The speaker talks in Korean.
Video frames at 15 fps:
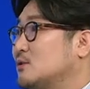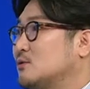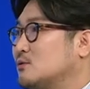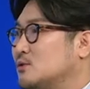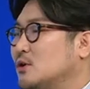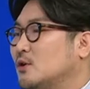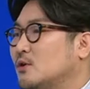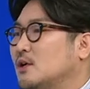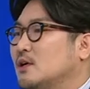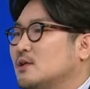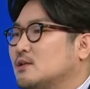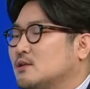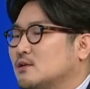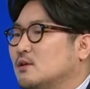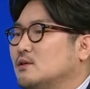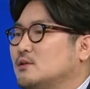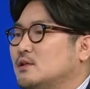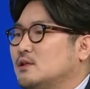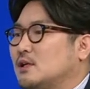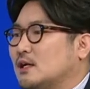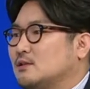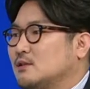들고요. 그런
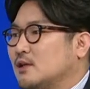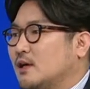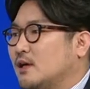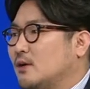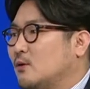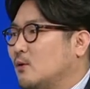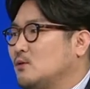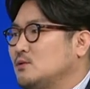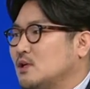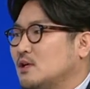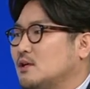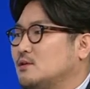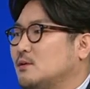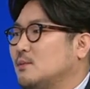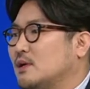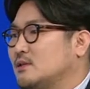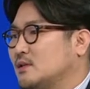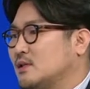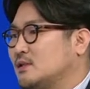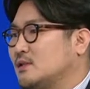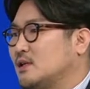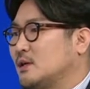일을 하는 게 혼자서만
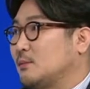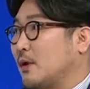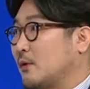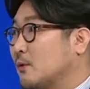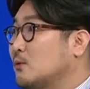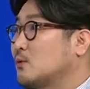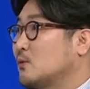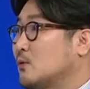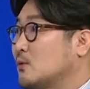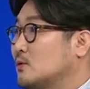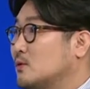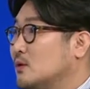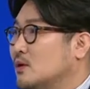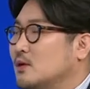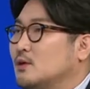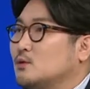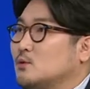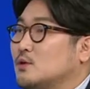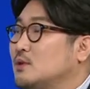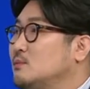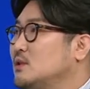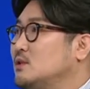이게 진행하면
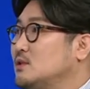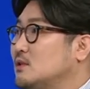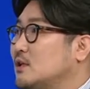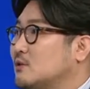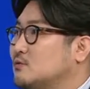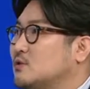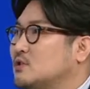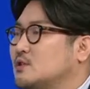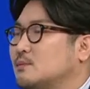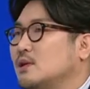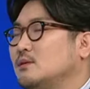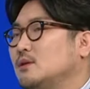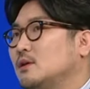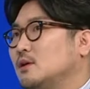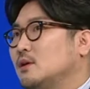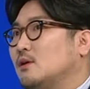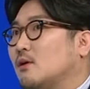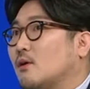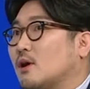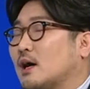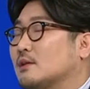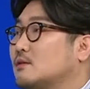외롭고또 힘든 일이 될 수 있지만
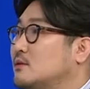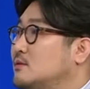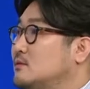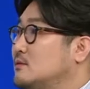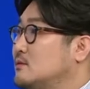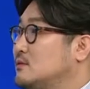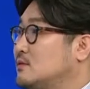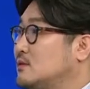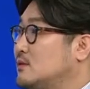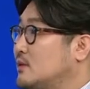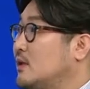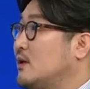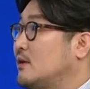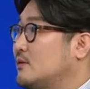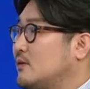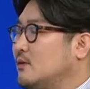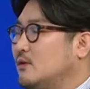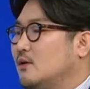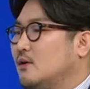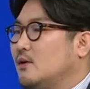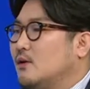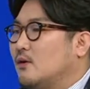어, 같은 시대에서
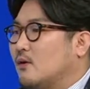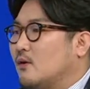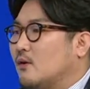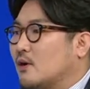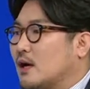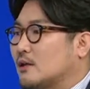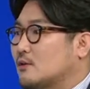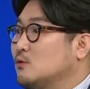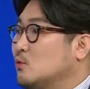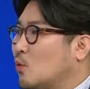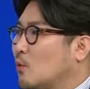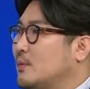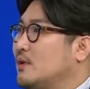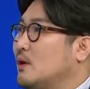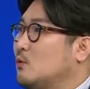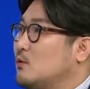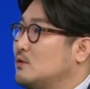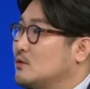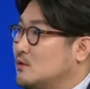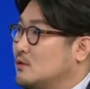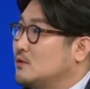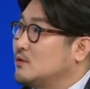어, 같은 고민하고
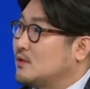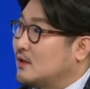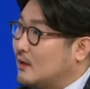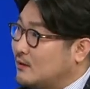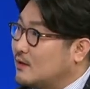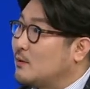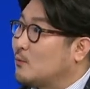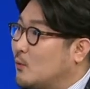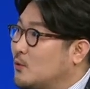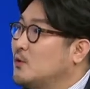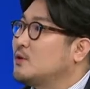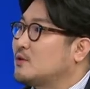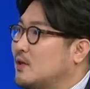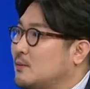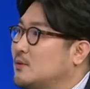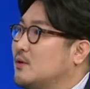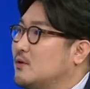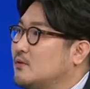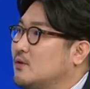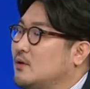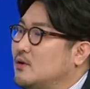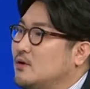있는 청년들이 함께 모여
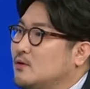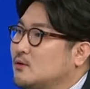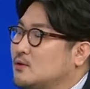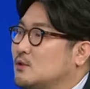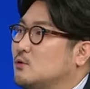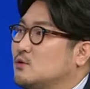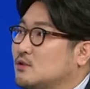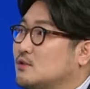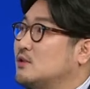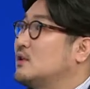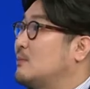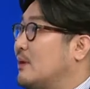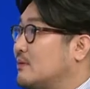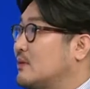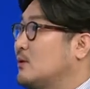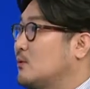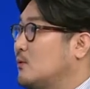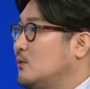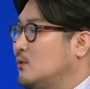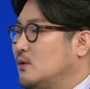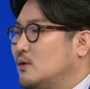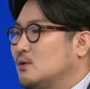있다면 그리고 그들을
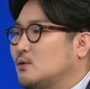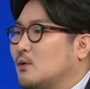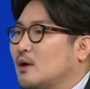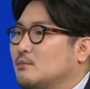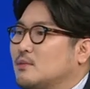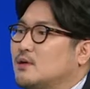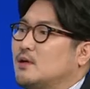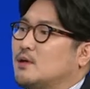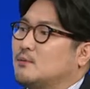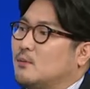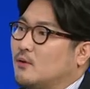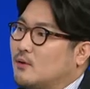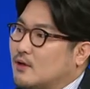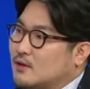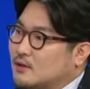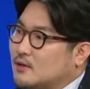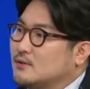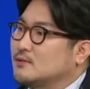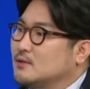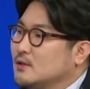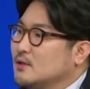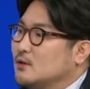만나고 또 함께 뭔가
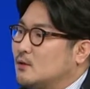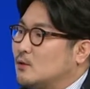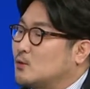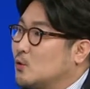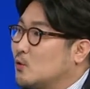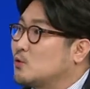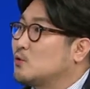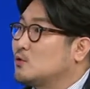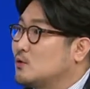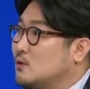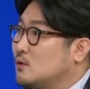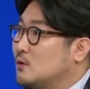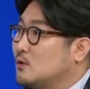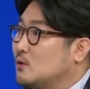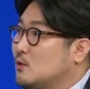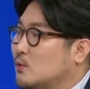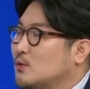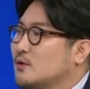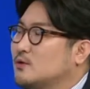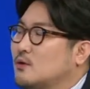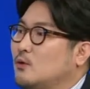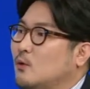이런 어, 교류를
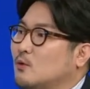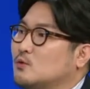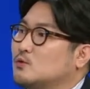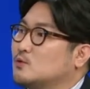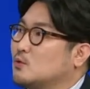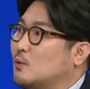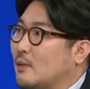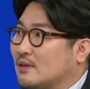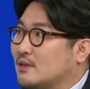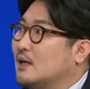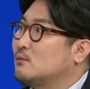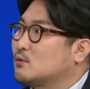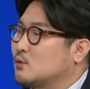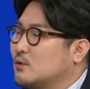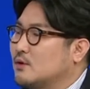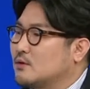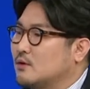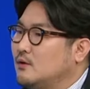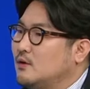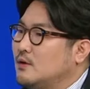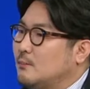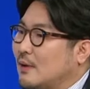통해서 혹은 또 만남을
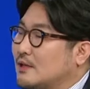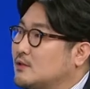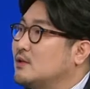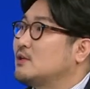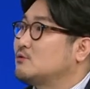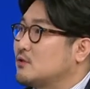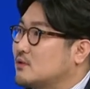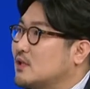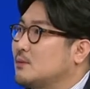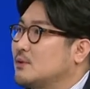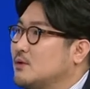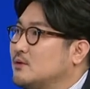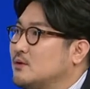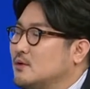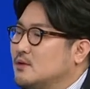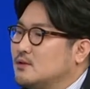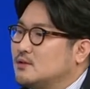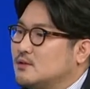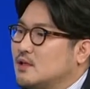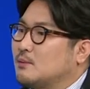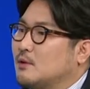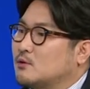통해서 발전할 수 있다면
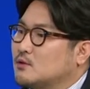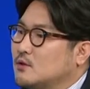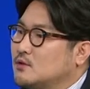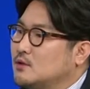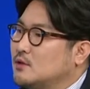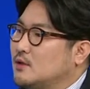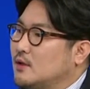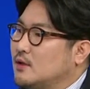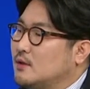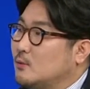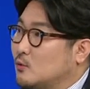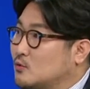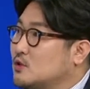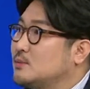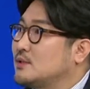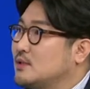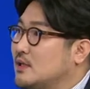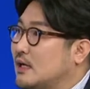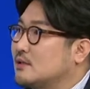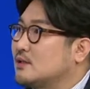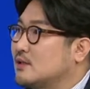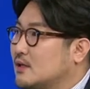그게 바로 청년의 모습이지
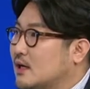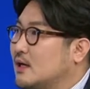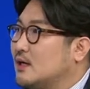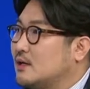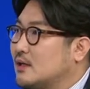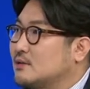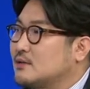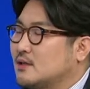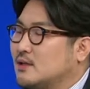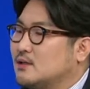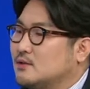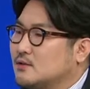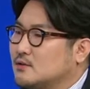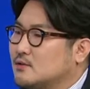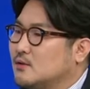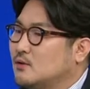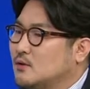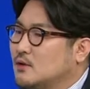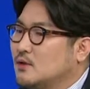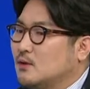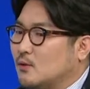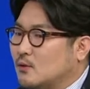않을까라는 생각이 들어서
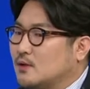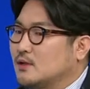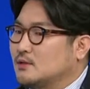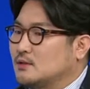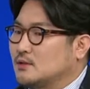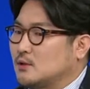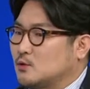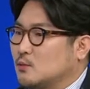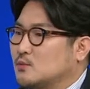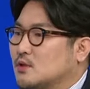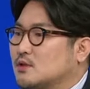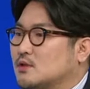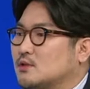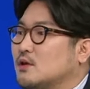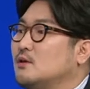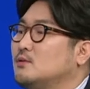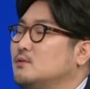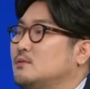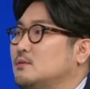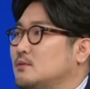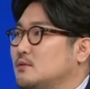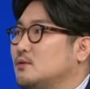올해는 이제 좀 더
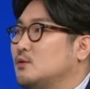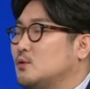그런